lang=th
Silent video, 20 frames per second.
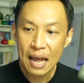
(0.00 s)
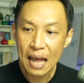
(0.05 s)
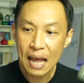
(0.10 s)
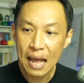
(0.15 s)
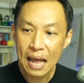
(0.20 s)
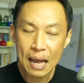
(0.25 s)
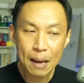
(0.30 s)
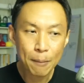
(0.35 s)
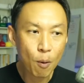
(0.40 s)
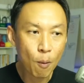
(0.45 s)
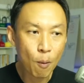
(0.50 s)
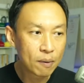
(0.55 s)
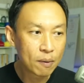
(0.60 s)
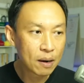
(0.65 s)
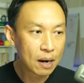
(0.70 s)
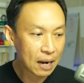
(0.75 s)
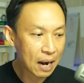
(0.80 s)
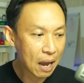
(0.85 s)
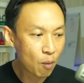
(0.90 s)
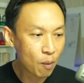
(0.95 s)
ถ้าผม
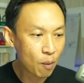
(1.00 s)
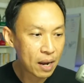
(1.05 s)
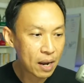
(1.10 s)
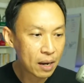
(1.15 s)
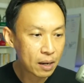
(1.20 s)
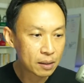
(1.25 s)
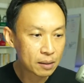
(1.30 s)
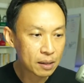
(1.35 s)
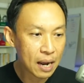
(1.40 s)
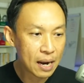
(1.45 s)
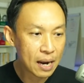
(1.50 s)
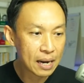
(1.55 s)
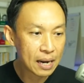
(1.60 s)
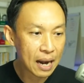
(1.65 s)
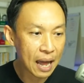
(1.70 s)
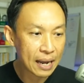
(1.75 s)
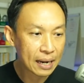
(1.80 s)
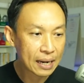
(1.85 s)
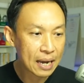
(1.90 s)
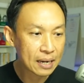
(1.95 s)
เล่าให้
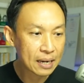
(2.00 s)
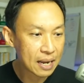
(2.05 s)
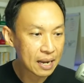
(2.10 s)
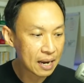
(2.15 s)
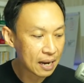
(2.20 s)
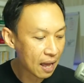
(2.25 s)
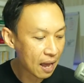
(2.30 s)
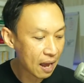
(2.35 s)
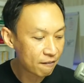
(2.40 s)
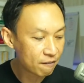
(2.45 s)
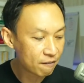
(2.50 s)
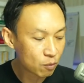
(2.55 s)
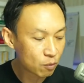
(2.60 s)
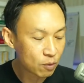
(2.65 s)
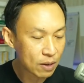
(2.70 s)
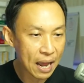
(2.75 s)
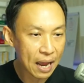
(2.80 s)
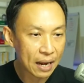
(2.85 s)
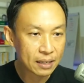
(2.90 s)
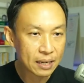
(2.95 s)
หลายครั้งในไลฟ์แล้ว
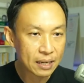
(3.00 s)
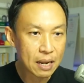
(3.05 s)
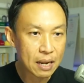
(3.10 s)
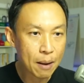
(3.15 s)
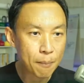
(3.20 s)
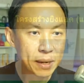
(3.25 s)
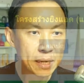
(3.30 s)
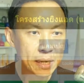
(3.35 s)
คุณแอนถ้ายัง